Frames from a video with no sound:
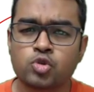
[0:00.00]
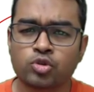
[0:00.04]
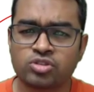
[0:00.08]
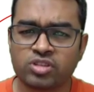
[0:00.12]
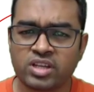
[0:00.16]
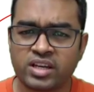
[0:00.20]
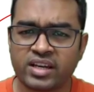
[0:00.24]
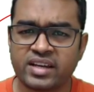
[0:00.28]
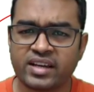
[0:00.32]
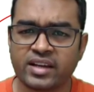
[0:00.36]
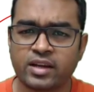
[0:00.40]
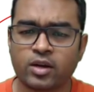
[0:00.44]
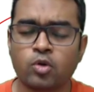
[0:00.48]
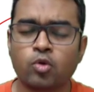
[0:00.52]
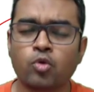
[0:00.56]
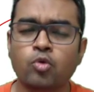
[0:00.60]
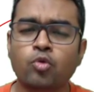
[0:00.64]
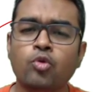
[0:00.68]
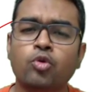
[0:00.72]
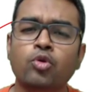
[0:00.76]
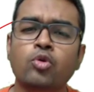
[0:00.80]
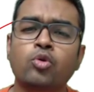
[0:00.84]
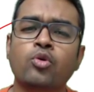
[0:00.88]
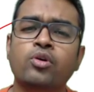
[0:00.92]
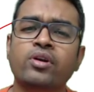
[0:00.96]
जो थे
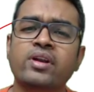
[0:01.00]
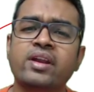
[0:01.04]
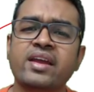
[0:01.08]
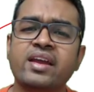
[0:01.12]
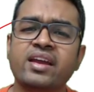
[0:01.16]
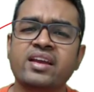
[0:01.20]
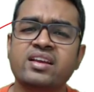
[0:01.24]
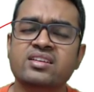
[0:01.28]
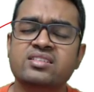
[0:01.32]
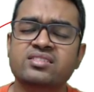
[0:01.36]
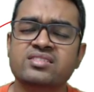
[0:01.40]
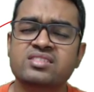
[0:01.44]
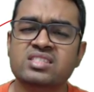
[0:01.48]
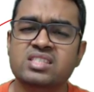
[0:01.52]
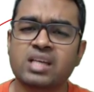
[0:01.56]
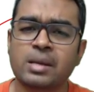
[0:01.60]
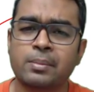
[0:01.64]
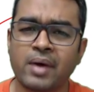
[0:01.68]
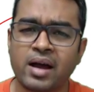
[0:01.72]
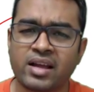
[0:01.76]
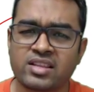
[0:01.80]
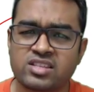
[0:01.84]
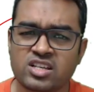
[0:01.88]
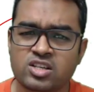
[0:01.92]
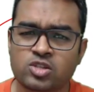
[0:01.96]
उन्होंने
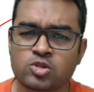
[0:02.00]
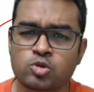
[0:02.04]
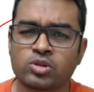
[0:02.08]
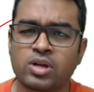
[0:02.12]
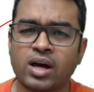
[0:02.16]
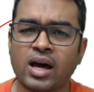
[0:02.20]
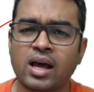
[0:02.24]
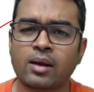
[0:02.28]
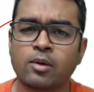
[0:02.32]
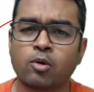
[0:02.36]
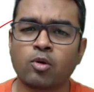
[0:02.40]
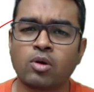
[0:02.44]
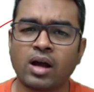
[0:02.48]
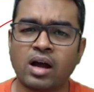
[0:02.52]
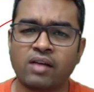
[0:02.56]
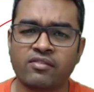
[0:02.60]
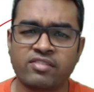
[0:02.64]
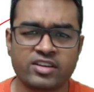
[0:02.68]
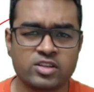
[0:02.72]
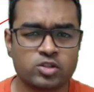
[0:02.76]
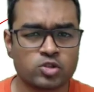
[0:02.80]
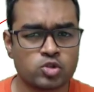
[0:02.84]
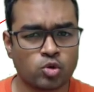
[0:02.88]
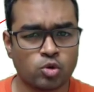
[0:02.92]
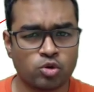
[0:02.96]
सामाजिक सुधार को
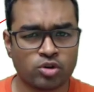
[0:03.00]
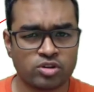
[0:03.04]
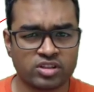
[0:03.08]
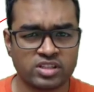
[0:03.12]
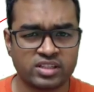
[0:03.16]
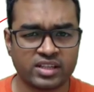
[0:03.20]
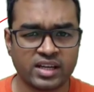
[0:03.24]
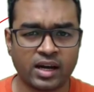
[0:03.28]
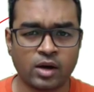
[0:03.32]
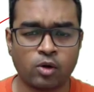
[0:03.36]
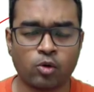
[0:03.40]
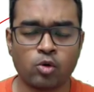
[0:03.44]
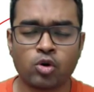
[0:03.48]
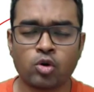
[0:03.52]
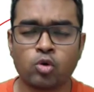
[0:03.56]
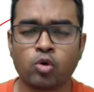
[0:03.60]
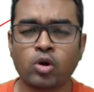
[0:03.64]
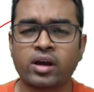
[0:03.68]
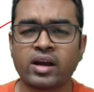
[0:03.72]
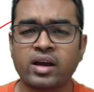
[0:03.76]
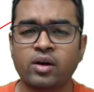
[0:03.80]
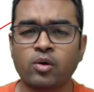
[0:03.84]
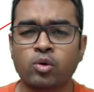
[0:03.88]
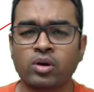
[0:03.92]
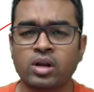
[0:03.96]
काफ़ी जोर दिया
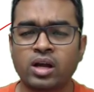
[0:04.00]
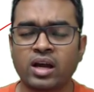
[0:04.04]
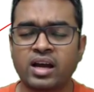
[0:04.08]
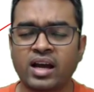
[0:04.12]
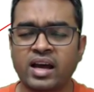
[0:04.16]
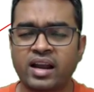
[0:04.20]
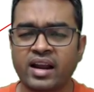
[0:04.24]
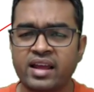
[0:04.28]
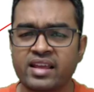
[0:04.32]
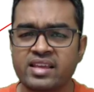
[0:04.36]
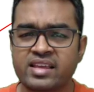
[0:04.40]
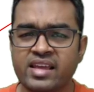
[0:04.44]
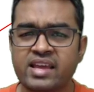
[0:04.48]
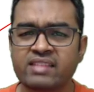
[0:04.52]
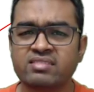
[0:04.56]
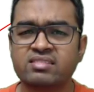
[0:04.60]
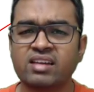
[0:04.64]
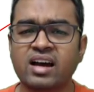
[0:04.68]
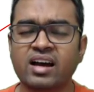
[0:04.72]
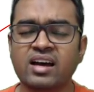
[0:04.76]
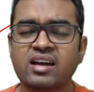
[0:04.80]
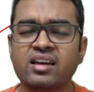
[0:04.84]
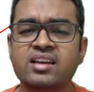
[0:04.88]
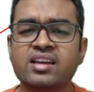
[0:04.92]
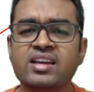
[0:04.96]
उनको उनका कहना ये
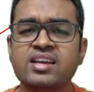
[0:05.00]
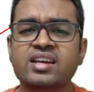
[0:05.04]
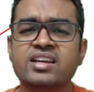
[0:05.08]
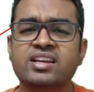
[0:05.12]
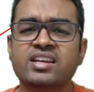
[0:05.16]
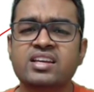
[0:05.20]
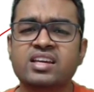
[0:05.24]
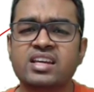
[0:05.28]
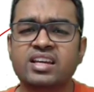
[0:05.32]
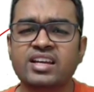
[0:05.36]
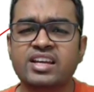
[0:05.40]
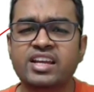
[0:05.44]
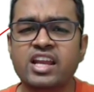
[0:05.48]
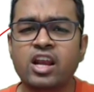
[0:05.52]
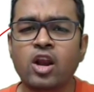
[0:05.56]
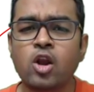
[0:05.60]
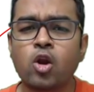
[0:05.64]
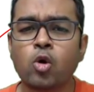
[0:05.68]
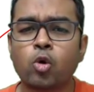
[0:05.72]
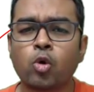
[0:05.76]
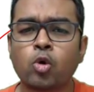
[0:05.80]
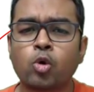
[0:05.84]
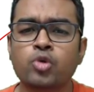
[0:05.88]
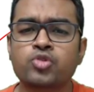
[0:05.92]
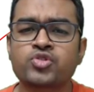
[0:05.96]
था कि इन
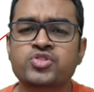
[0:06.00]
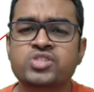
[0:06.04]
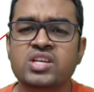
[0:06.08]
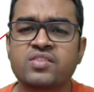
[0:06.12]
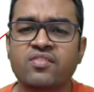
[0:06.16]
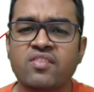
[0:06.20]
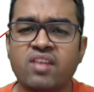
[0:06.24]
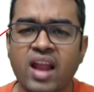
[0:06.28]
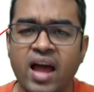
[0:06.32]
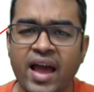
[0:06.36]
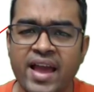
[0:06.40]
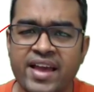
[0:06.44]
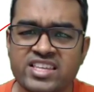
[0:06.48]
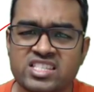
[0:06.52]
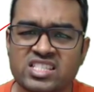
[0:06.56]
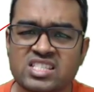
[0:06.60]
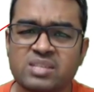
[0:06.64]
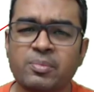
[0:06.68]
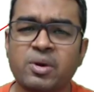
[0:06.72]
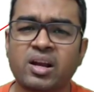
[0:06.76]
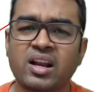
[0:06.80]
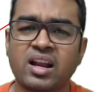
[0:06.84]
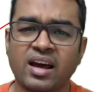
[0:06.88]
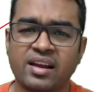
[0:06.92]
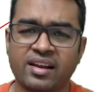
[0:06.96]
लोगों को
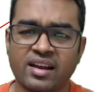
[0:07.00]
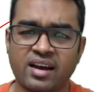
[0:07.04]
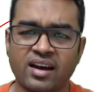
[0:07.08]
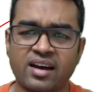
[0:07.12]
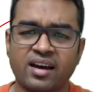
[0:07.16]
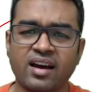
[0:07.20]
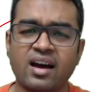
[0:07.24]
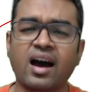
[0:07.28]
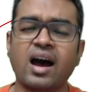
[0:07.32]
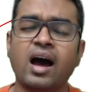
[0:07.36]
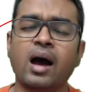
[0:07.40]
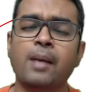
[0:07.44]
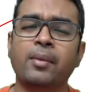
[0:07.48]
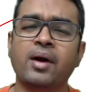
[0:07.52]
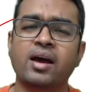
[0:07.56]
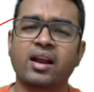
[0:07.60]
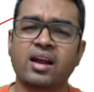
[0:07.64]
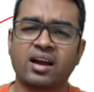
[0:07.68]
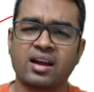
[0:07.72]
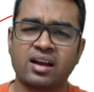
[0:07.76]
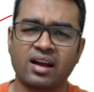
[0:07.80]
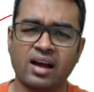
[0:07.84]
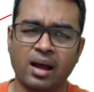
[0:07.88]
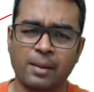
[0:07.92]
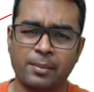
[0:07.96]
सिविलाइज्ड बनाना
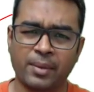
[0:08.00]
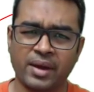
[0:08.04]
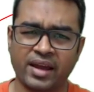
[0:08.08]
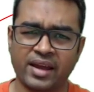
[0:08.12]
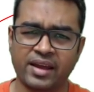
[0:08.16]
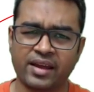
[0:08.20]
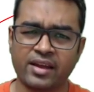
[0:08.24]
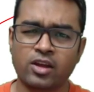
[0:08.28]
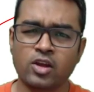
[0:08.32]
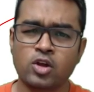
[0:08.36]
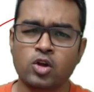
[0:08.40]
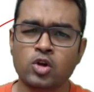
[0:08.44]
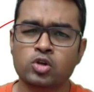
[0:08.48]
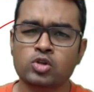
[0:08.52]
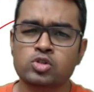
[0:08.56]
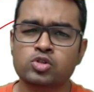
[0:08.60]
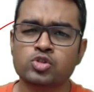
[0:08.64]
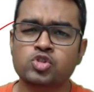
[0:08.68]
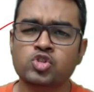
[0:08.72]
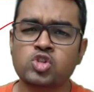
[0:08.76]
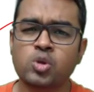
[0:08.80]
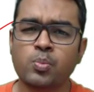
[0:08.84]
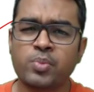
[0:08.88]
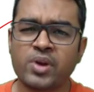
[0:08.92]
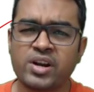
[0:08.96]
हमारा काम है
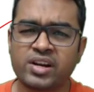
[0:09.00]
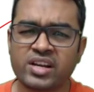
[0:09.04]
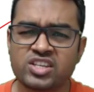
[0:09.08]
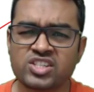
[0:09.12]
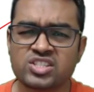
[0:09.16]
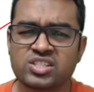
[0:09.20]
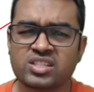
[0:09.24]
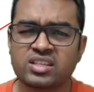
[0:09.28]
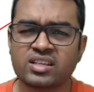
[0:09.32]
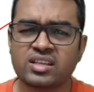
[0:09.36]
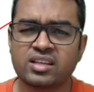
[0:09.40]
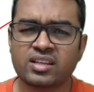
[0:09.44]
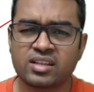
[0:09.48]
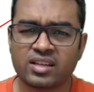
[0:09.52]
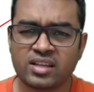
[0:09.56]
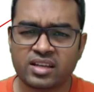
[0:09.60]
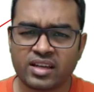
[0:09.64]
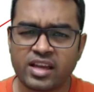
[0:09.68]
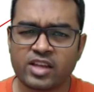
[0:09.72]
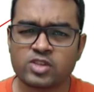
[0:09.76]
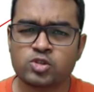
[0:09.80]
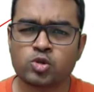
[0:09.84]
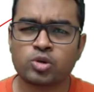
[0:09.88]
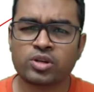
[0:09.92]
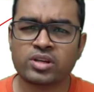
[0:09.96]
जो ब्रिटिश
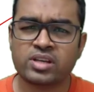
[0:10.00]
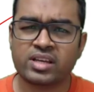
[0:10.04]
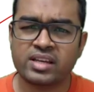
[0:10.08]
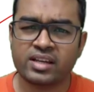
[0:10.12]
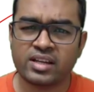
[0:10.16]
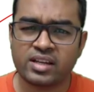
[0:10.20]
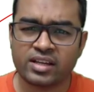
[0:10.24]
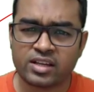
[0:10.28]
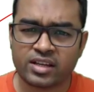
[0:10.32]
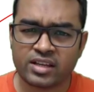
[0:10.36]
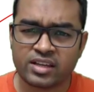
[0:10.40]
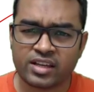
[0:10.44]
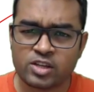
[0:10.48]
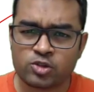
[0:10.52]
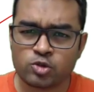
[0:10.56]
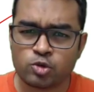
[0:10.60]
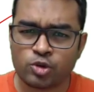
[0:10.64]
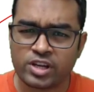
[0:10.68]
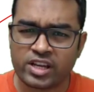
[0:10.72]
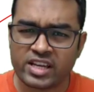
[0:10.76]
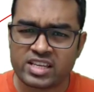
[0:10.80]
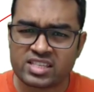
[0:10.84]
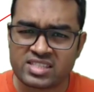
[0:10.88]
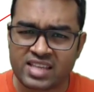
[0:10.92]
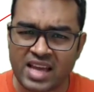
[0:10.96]
के जो के
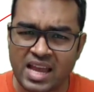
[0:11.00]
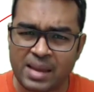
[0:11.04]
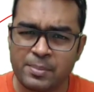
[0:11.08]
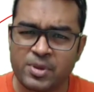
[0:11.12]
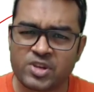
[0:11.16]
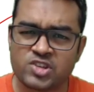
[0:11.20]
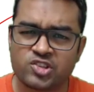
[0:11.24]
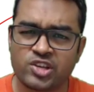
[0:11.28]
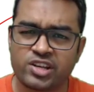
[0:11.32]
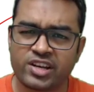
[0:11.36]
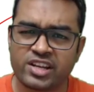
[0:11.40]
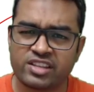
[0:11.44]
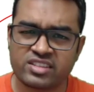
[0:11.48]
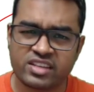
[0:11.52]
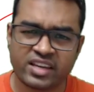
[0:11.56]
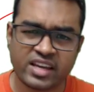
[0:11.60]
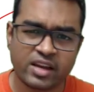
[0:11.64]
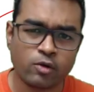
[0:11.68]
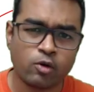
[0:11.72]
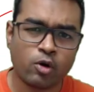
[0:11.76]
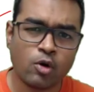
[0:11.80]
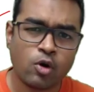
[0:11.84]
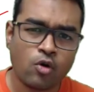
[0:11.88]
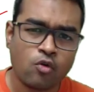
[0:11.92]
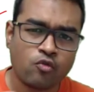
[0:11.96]
जो ईसाई मिशनरी
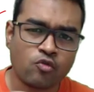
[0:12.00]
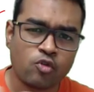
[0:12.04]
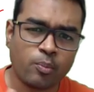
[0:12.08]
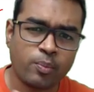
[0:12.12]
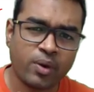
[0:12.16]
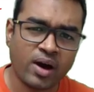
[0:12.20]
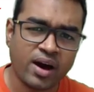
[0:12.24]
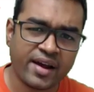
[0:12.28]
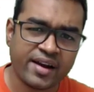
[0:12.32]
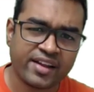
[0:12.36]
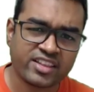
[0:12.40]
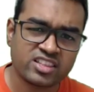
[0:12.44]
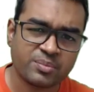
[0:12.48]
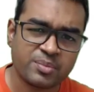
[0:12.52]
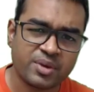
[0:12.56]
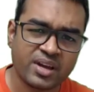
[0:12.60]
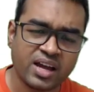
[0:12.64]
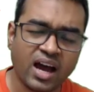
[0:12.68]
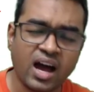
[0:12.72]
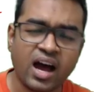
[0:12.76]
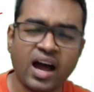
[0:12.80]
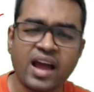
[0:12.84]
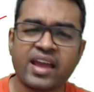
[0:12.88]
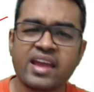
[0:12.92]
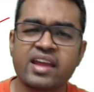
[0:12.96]
थे वो भारत
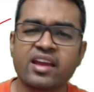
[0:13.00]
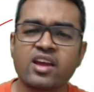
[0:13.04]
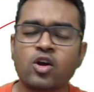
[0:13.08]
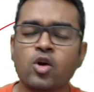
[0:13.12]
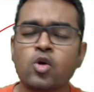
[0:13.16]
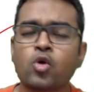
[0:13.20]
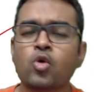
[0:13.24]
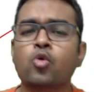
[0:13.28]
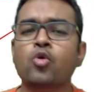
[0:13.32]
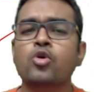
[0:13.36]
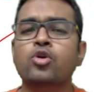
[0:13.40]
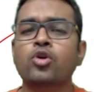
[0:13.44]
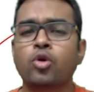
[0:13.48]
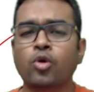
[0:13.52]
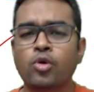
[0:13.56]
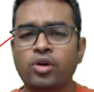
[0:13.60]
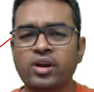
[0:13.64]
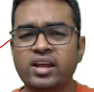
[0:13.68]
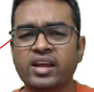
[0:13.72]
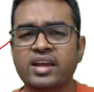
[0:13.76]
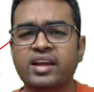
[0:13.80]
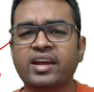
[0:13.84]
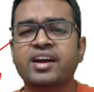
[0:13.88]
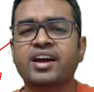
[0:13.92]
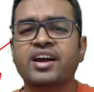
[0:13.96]
में आए
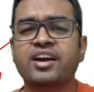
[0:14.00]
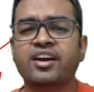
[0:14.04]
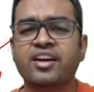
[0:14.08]
उन्होंने